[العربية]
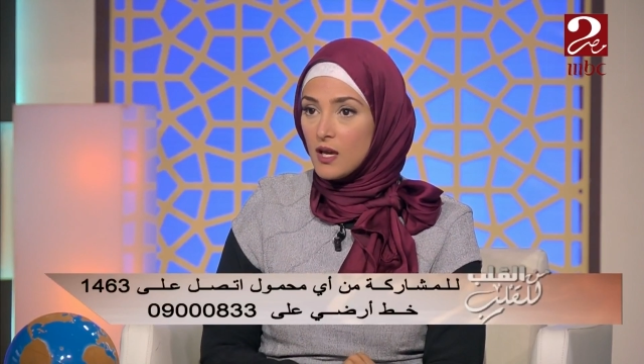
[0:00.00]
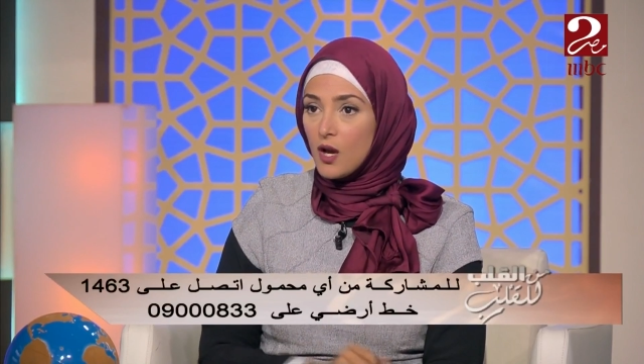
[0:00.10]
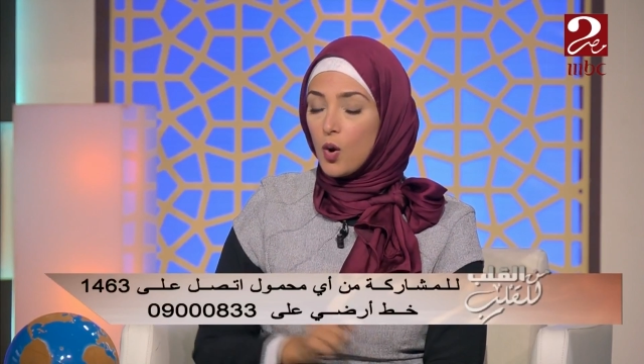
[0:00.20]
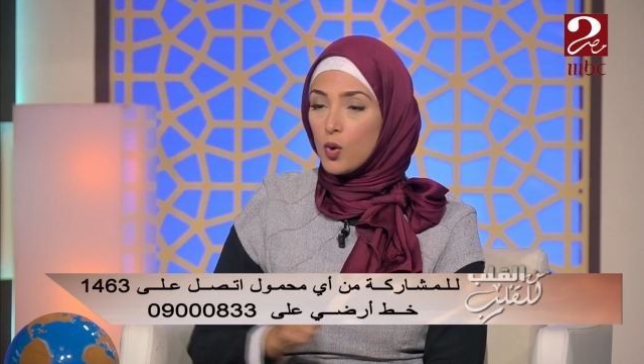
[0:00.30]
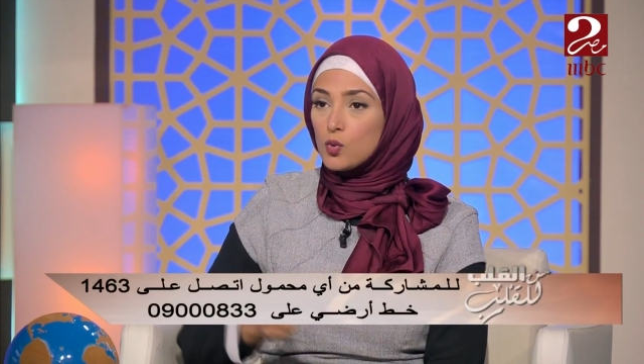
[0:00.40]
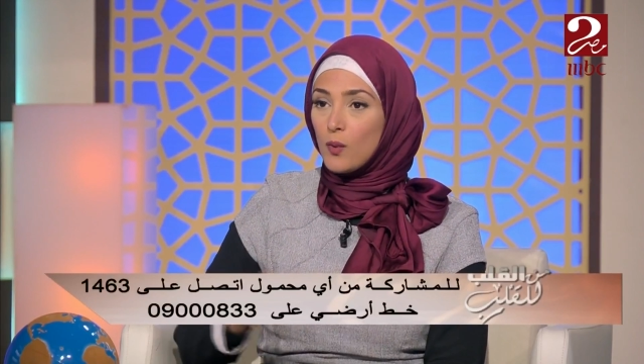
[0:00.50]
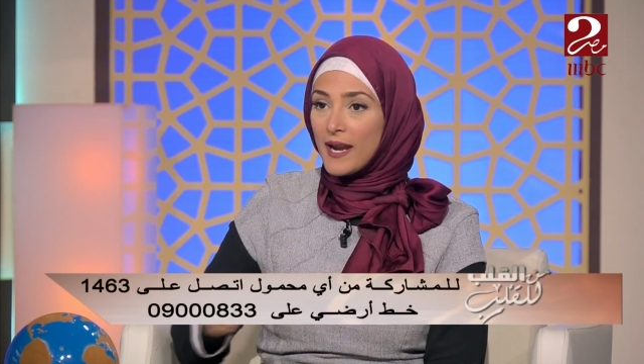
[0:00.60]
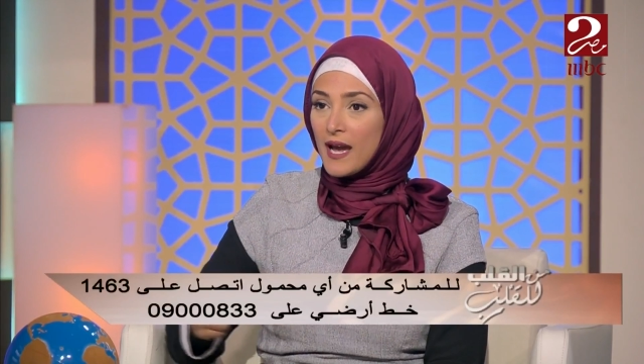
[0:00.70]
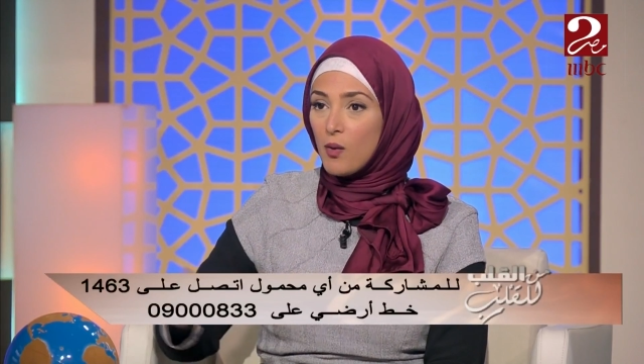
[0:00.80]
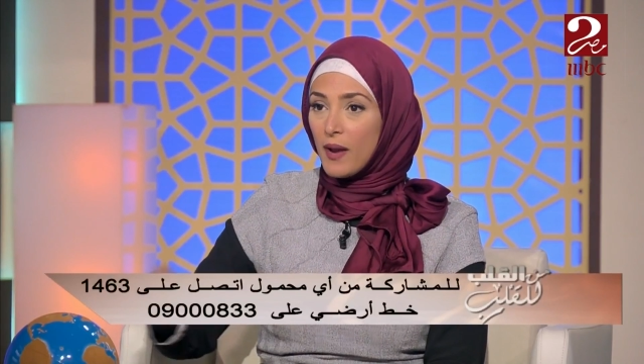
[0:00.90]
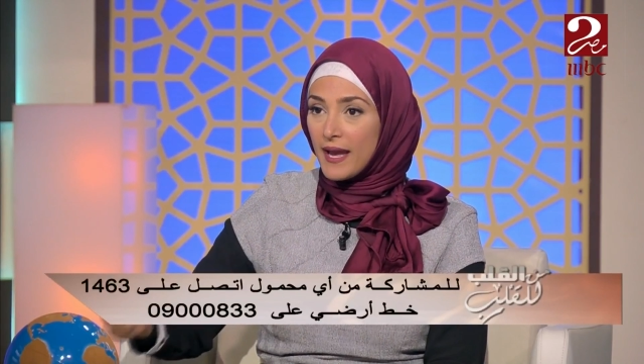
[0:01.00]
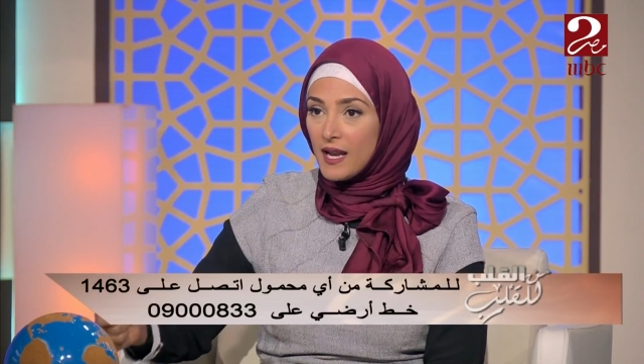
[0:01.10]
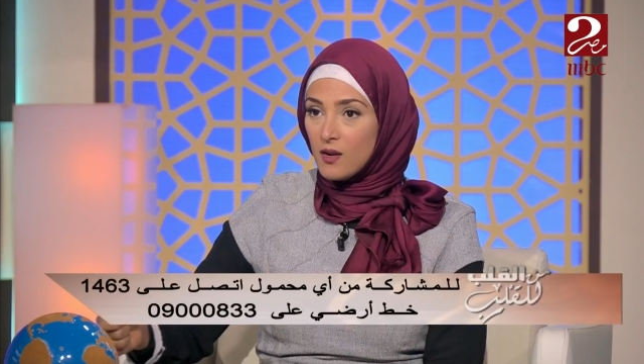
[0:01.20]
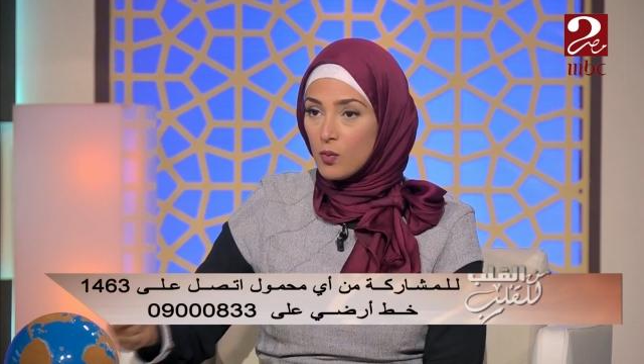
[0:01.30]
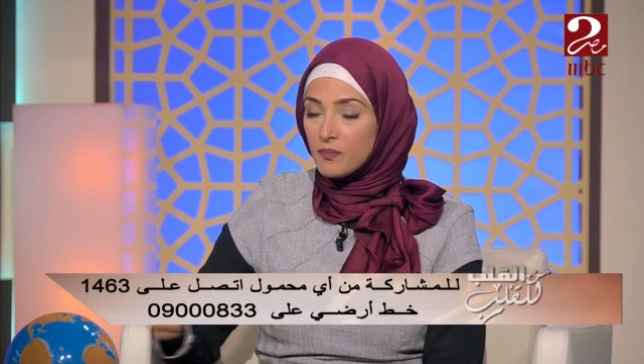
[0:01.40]
خد ورقه وحل
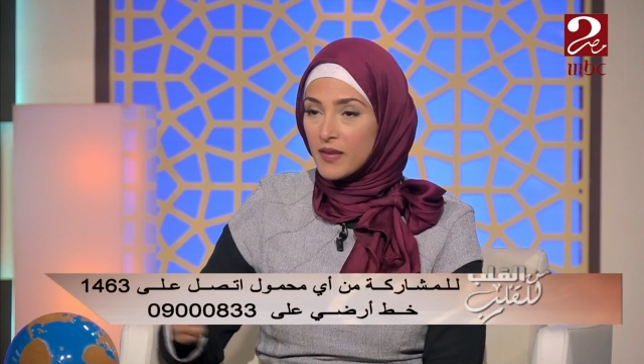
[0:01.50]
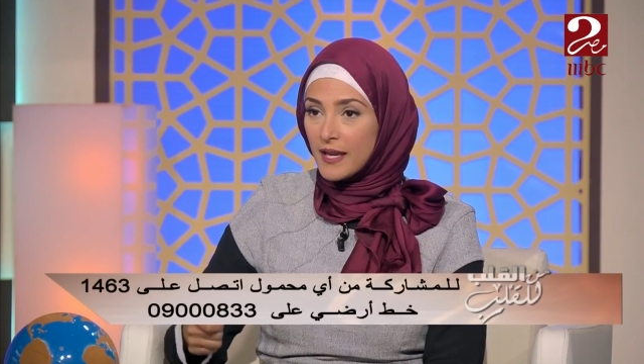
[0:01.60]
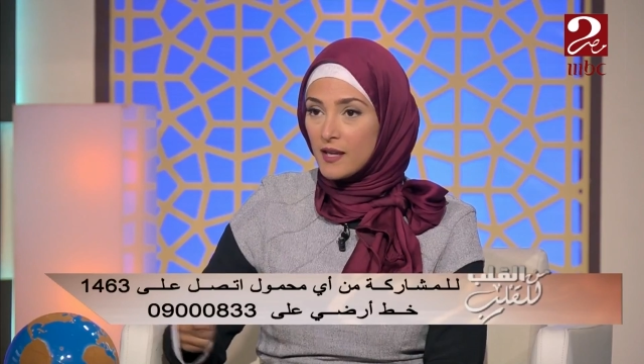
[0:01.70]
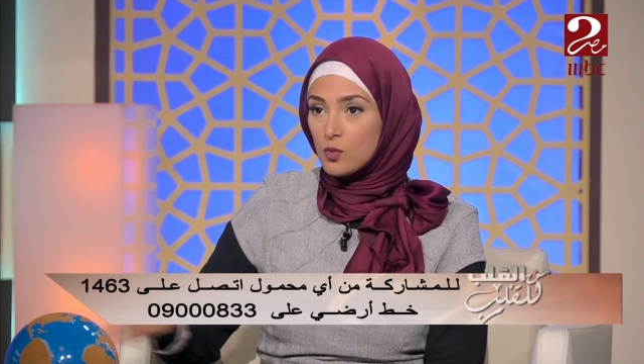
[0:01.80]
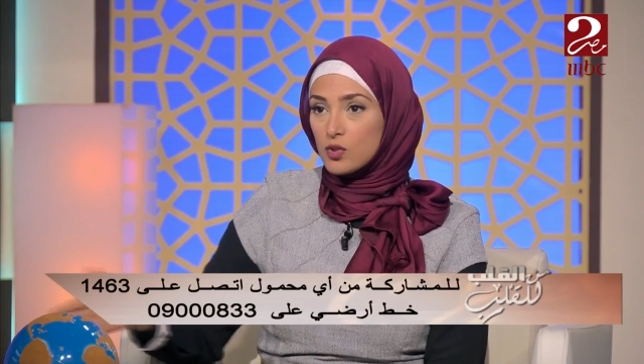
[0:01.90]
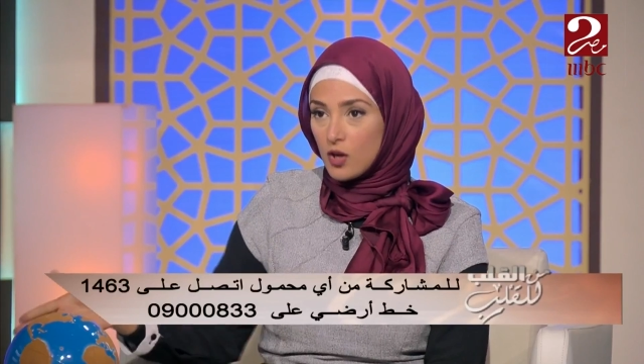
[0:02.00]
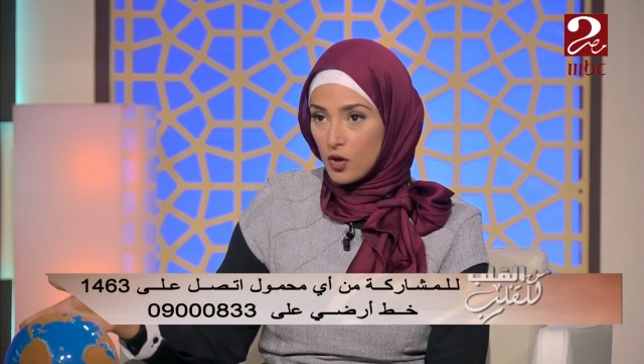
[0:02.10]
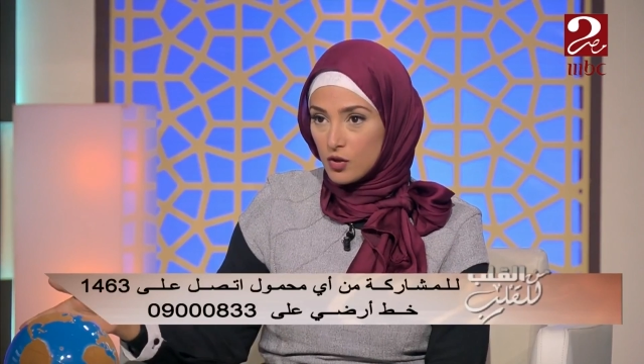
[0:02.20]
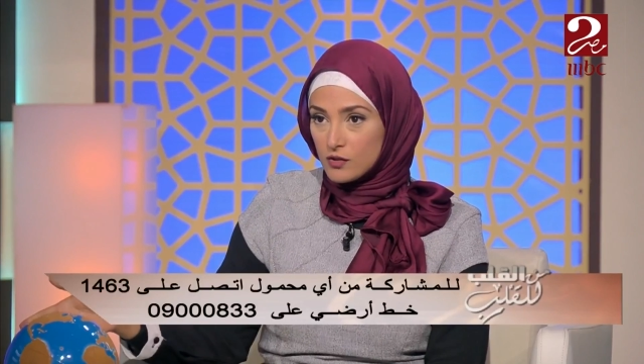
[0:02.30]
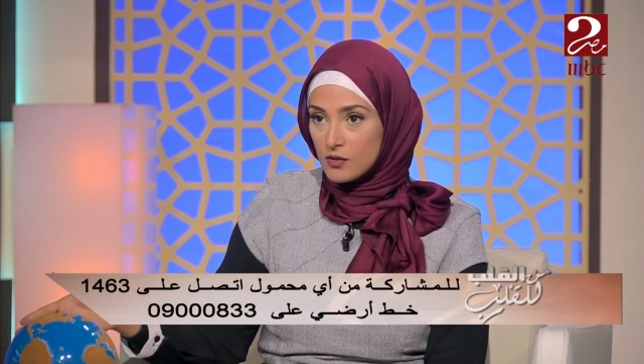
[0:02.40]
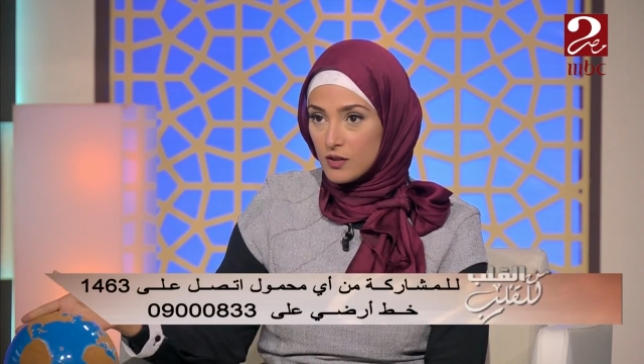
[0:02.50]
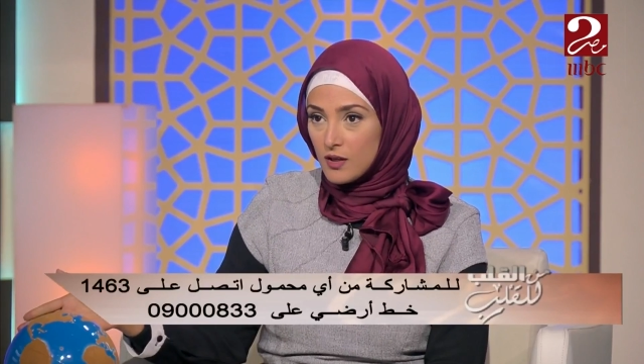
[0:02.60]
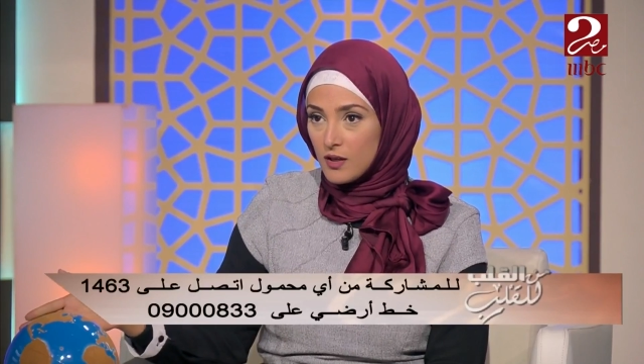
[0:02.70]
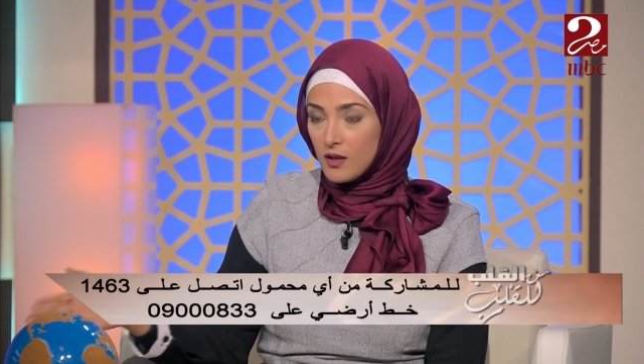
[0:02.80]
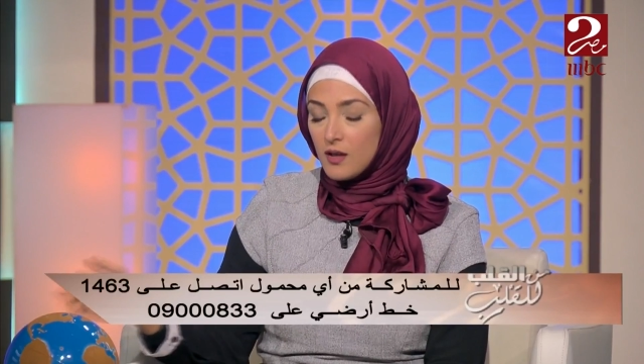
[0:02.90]
وامتحن ودرجات مم.